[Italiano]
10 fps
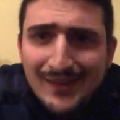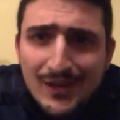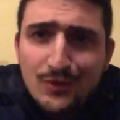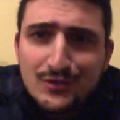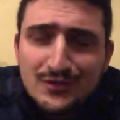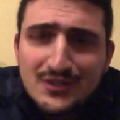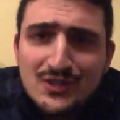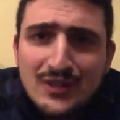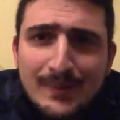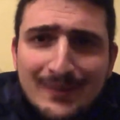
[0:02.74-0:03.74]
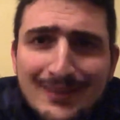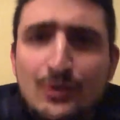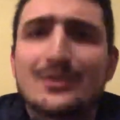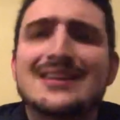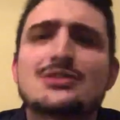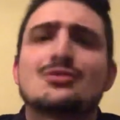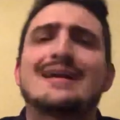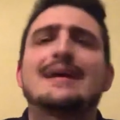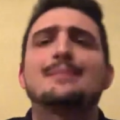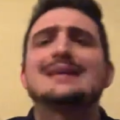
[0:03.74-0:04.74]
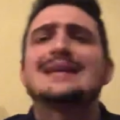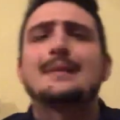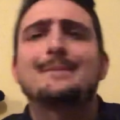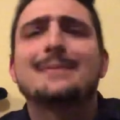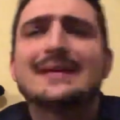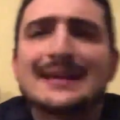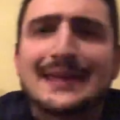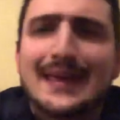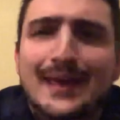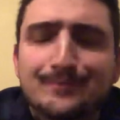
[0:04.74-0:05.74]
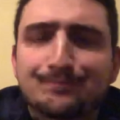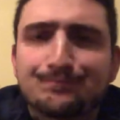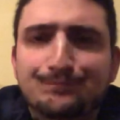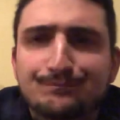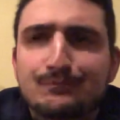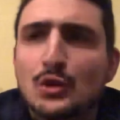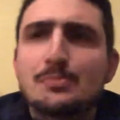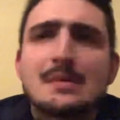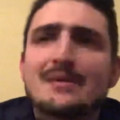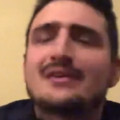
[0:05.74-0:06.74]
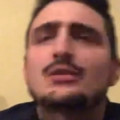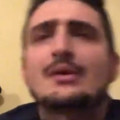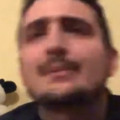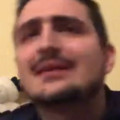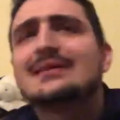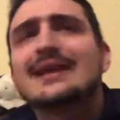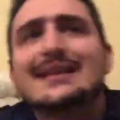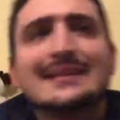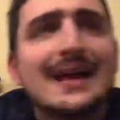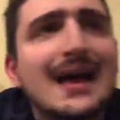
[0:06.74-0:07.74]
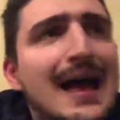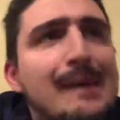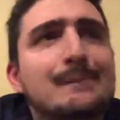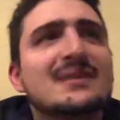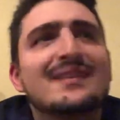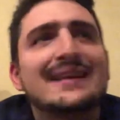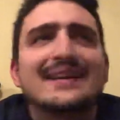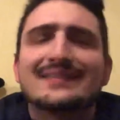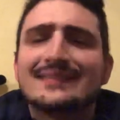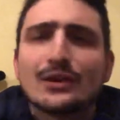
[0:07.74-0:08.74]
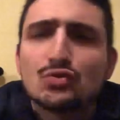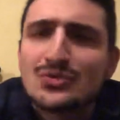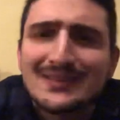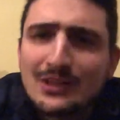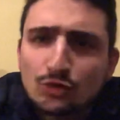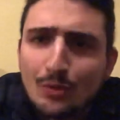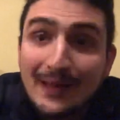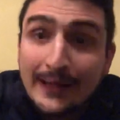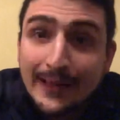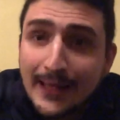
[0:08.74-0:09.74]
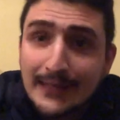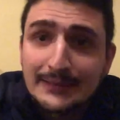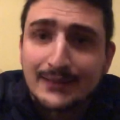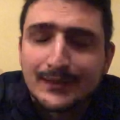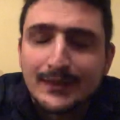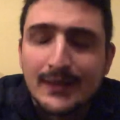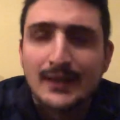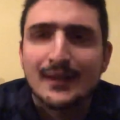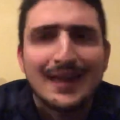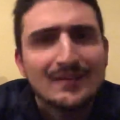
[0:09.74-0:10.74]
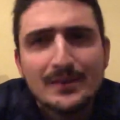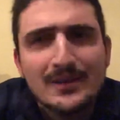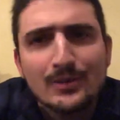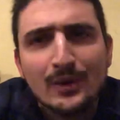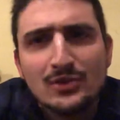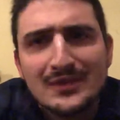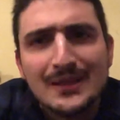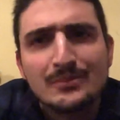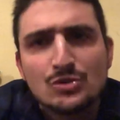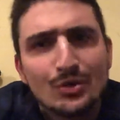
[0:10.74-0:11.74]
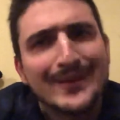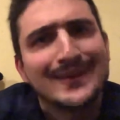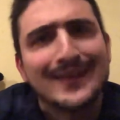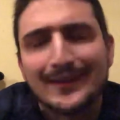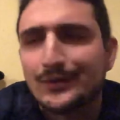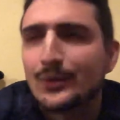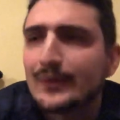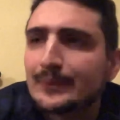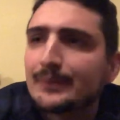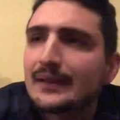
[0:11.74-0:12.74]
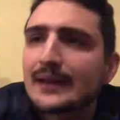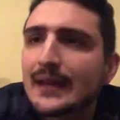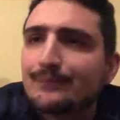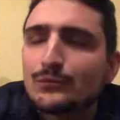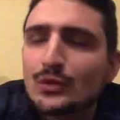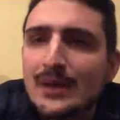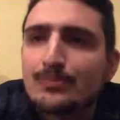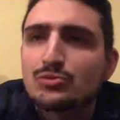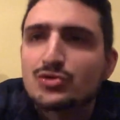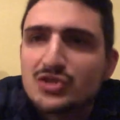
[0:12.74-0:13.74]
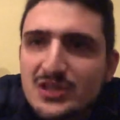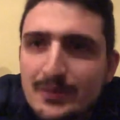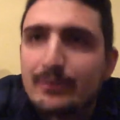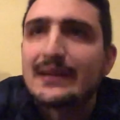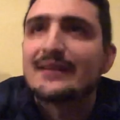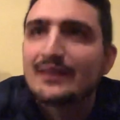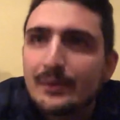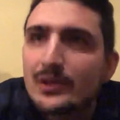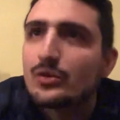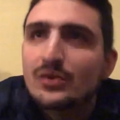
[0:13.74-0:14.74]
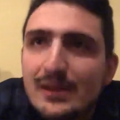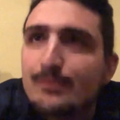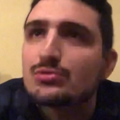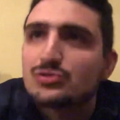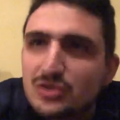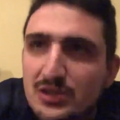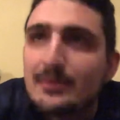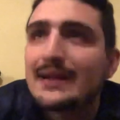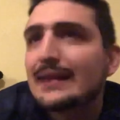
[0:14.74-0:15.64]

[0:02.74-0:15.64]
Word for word: Io sinceramente non riesco a capire perché dobbiamo avere una mentalità ambivalente così tanto marcata. È veramente una cosa che mi sto chiedendo, eh, perché non è possibile, veramente non è possibile.